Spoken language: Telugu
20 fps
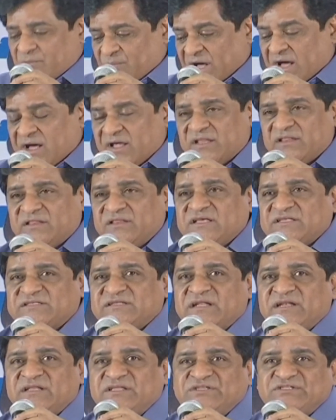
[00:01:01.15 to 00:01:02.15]

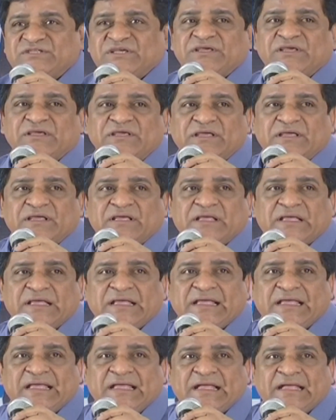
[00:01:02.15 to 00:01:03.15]
భారతదేశం నుంచి
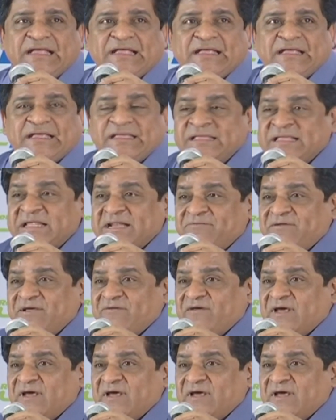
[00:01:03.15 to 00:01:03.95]
ఇరవై